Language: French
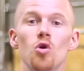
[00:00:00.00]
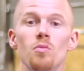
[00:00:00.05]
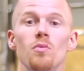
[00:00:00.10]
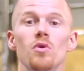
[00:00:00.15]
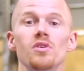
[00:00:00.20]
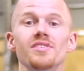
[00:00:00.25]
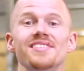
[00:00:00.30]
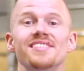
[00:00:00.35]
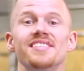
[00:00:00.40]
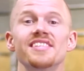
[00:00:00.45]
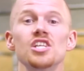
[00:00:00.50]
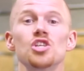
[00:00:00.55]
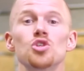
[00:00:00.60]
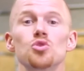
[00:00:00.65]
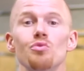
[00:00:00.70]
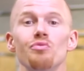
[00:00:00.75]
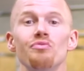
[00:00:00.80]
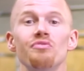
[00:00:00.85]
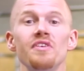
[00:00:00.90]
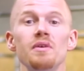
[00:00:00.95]
Comment
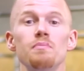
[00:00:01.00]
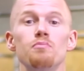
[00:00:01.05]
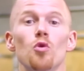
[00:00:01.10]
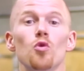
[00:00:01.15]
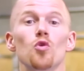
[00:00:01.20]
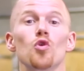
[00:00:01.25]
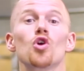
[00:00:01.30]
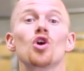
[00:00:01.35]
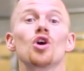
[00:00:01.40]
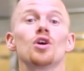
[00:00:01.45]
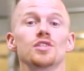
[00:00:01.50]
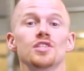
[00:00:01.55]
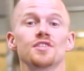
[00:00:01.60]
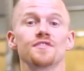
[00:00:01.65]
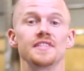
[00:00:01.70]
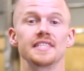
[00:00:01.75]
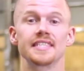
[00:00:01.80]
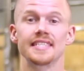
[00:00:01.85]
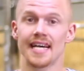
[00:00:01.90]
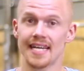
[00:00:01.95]
s'échauffer pour le
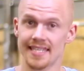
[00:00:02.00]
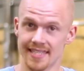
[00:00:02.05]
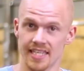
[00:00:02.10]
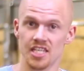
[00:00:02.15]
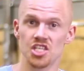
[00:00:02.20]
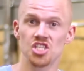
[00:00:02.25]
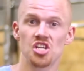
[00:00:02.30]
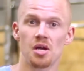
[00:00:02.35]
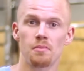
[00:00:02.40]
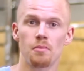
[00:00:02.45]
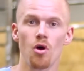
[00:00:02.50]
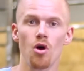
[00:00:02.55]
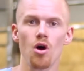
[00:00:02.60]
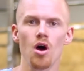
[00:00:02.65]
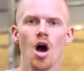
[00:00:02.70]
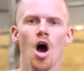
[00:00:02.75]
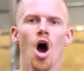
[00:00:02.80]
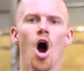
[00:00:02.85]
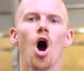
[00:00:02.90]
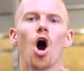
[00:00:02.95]
CrossFit intelligemment
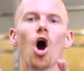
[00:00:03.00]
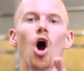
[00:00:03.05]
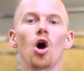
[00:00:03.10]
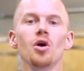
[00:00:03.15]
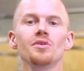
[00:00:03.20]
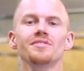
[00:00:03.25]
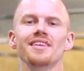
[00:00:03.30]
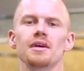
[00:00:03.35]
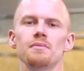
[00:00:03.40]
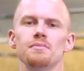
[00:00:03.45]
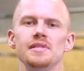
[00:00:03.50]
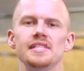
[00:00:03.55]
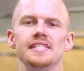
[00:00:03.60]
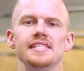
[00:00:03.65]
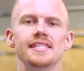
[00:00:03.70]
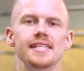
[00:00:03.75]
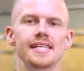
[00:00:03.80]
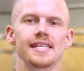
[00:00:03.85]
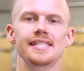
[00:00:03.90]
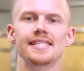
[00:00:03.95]

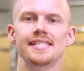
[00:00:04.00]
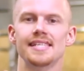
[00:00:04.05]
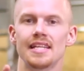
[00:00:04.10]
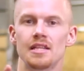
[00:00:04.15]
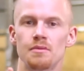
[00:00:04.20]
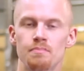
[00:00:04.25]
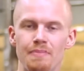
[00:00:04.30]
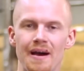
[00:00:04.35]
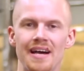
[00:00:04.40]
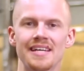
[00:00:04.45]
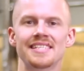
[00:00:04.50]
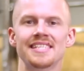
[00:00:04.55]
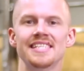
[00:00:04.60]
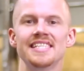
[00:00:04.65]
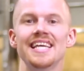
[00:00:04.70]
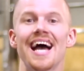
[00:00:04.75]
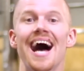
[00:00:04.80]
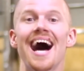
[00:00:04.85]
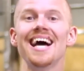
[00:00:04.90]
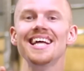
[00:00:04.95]
Rentabiliser cette
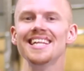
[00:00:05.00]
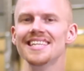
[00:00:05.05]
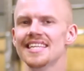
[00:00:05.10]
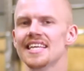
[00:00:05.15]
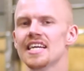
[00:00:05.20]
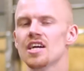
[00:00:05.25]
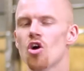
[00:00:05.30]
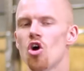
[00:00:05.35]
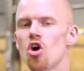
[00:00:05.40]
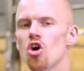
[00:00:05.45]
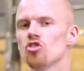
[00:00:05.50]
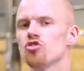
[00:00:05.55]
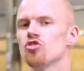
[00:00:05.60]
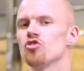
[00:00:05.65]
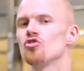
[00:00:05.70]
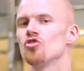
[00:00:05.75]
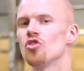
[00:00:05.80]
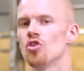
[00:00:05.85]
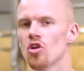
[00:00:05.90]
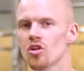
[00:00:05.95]
partie
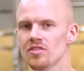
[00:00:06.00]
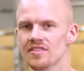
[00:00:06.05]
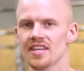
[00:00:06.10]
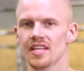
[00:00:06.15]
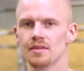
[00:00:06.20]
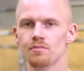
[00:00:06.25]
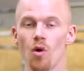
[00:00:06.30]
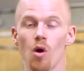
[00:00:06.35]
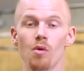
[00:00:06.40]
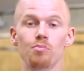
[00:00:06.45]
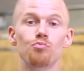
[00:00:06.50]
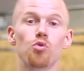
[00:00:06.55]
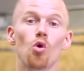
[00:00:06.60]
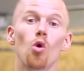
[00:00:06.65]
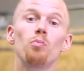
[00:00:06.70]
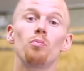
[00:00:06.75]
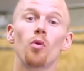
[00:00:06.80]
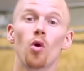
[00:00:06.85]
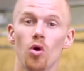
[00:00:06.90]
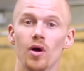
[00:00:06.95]
intégrante de l'entraînement
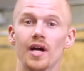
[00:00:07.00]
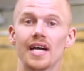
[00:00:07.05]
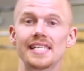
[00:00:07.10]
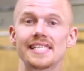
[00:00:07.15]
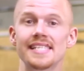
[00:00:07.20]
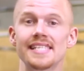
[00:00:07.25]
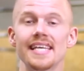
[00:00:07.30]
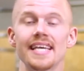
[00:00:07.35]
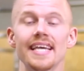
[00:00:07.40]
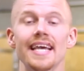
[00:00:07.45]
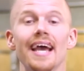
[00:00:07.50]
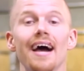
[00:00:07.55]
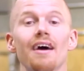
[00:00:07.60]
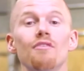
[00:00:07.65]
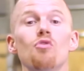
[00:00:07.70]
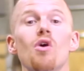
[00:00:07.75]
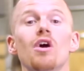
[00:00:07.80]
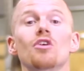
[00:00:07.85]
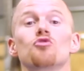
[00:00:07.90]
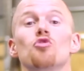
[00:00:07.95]
pour progresser et
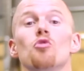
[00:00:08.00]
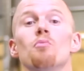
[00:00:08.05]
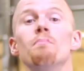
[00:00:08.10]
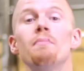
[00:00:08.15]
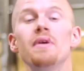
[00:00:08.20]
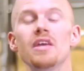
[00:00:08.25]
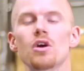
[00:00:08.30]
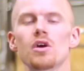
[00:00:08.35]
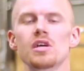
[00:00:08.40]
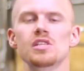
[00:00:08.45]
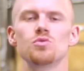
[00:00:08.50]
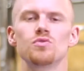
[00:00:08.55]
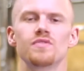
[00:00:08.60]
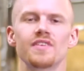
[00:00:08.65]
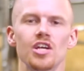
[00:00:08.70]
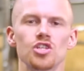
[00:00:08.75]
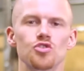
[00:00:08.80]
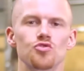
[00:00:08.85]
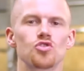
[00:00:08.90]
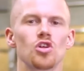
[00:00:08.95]
avoir de meilleurs
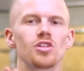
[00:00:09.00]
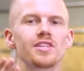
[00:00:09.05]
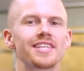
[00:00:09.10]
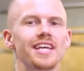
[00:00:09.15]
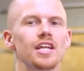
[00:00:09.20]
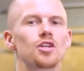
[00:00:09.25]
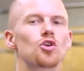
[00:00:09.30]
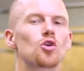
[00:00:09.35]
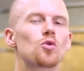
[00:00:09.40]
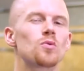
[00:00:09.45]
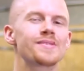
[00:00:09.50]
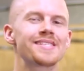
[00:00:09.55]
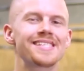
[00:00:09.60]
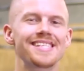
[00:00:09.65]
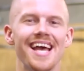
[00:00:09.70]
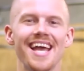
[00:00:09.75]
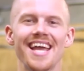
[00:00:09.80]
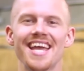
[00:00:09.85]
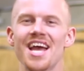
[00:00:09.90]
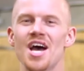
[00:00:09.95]
résultats. Je vous donne quelques
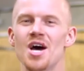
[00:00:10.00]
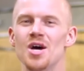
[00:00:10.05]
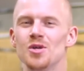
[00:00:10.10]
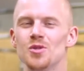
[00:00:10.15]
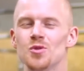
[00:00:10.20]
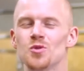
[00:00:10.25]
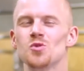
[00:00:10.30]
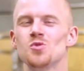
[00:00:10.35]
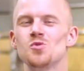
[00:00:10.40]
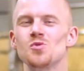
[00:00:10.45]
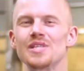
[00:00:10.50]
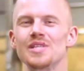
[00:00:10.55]
conseils tout de